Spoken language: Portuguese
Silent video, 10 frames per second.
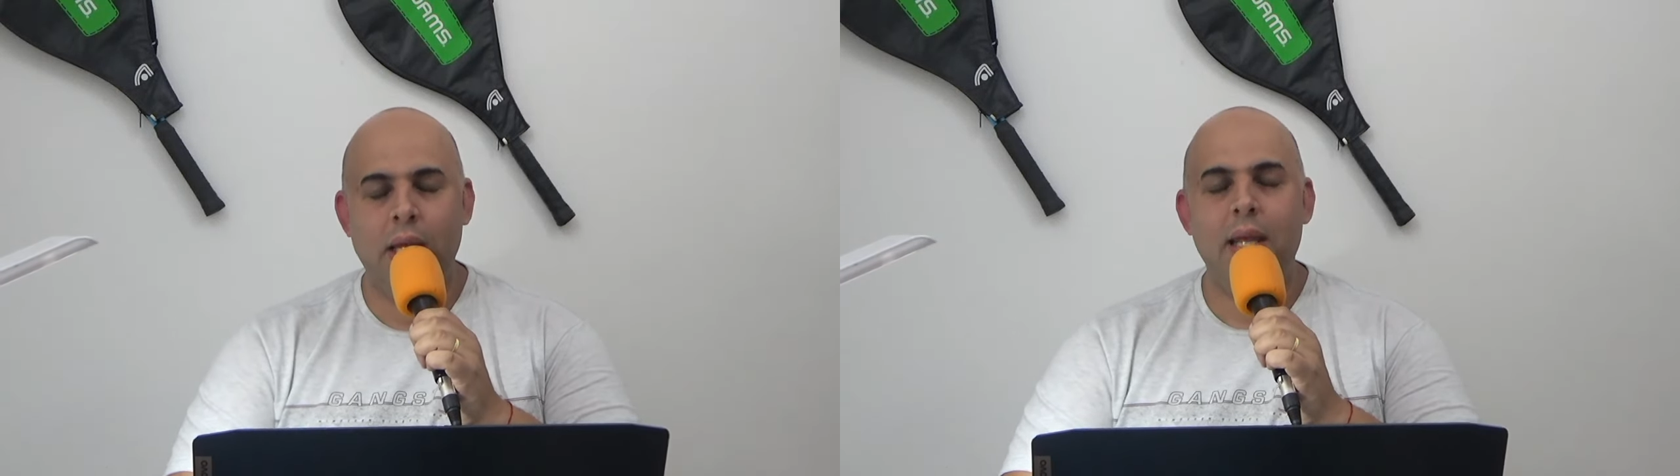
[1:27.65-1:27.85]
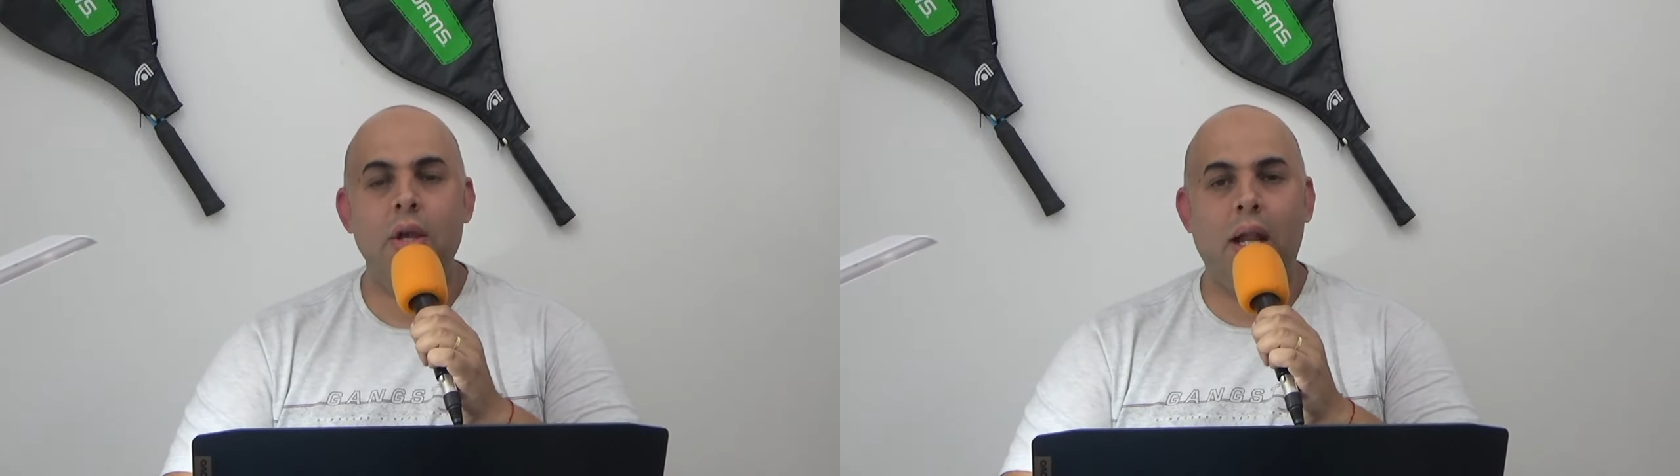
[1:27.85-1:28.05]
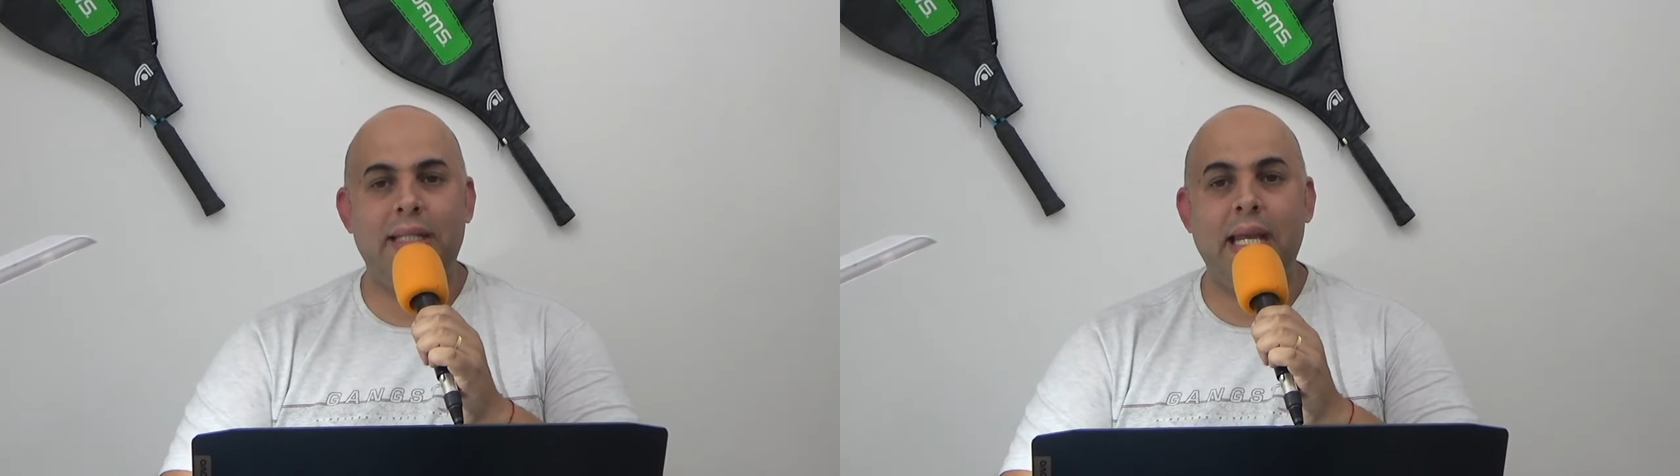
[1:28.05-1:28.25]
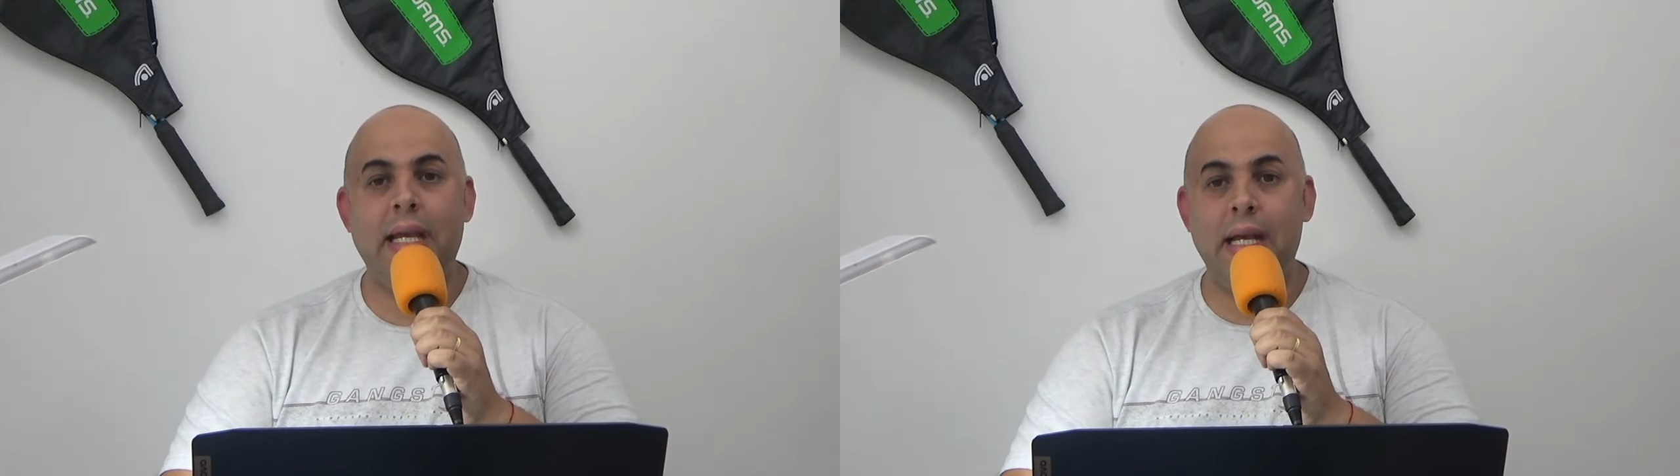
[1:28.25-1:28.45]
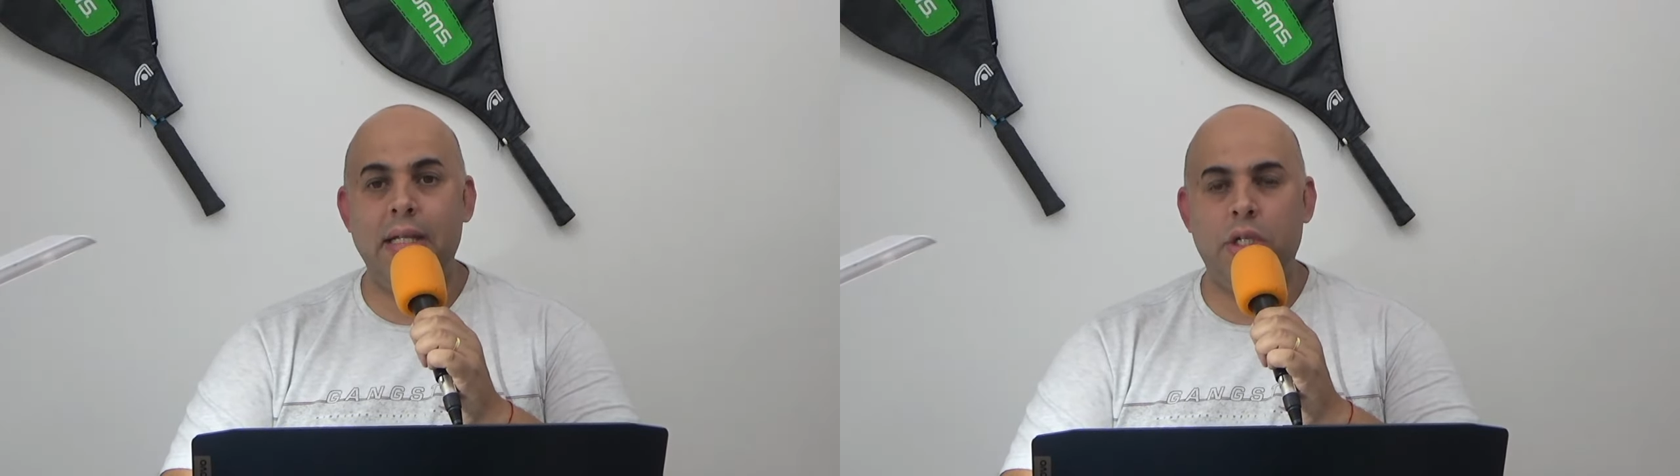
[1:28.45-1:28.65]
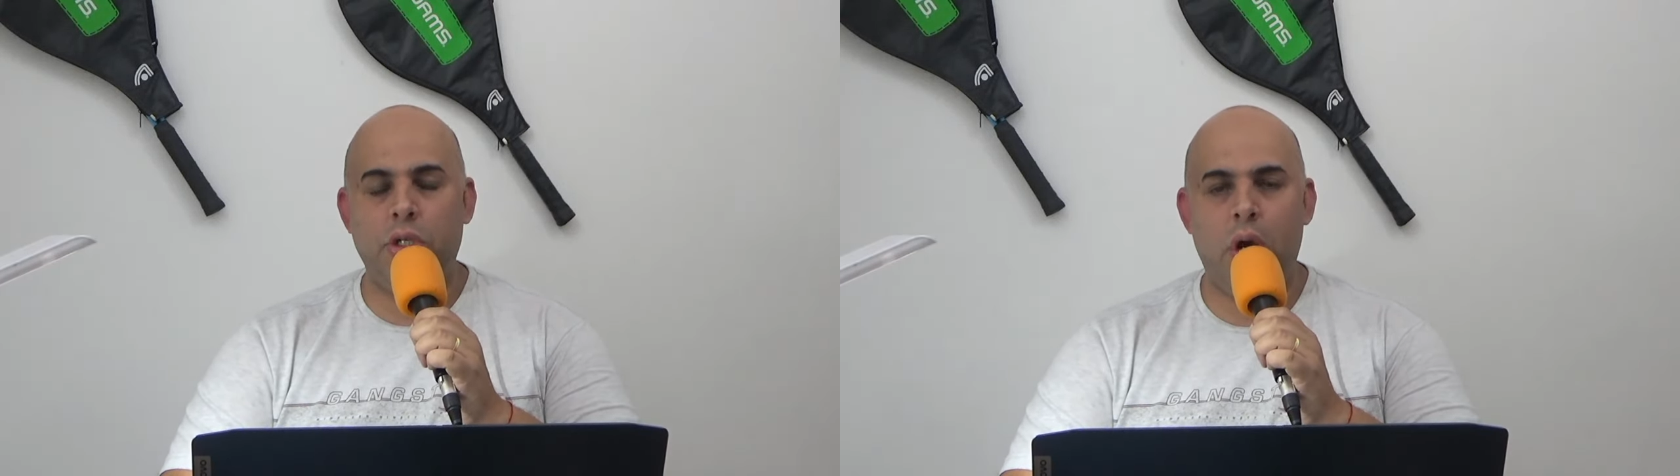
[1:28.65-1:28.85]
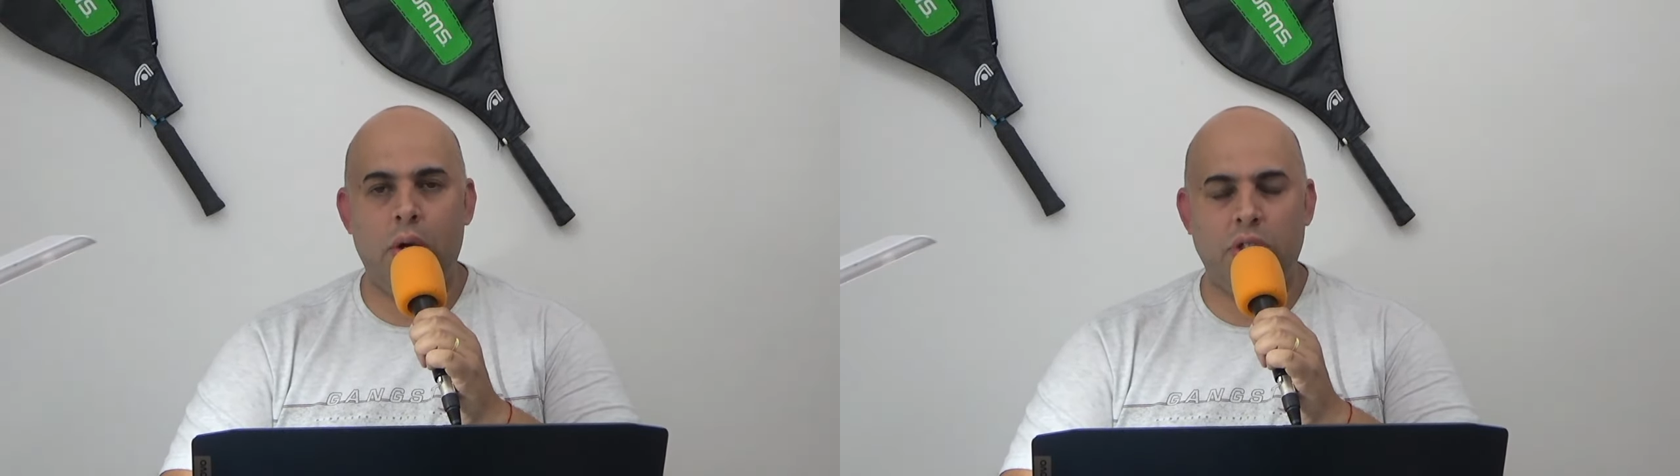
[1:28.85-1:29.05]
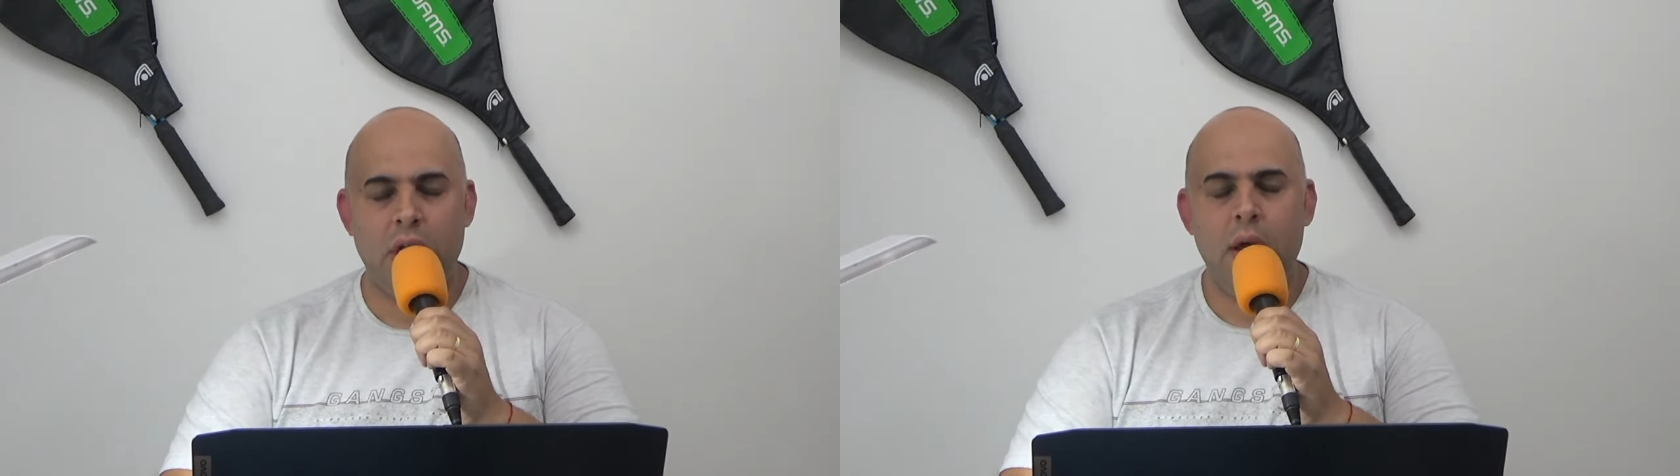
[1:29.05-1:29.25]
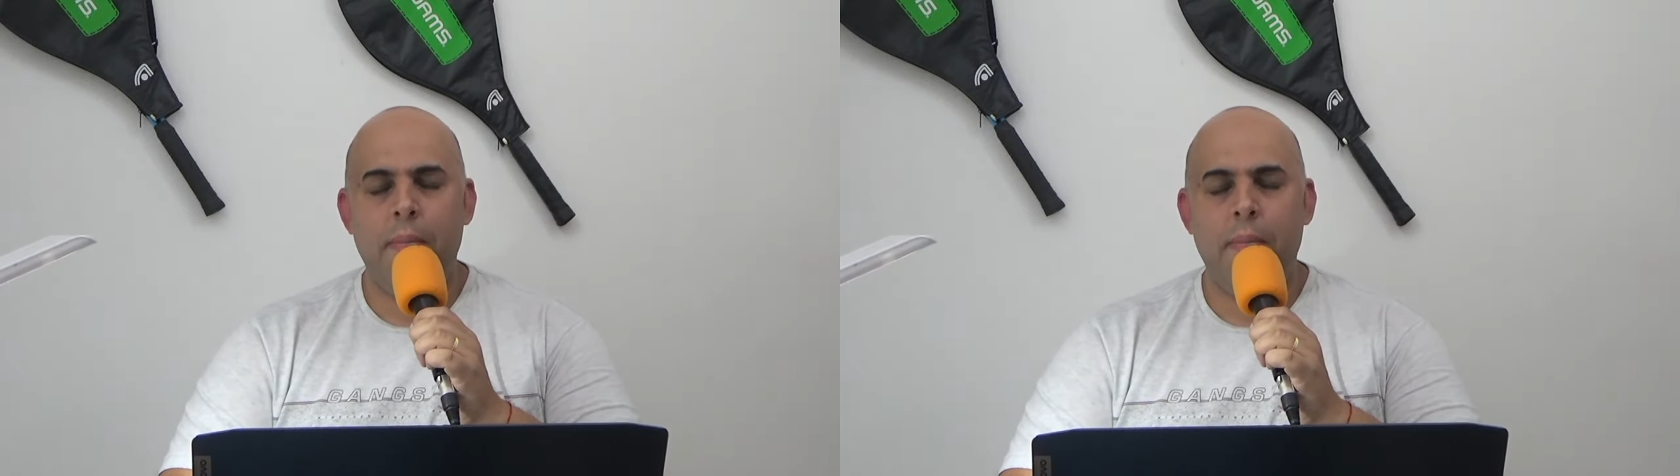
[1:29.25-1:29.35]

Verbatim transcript: E olha, tem grandes jogos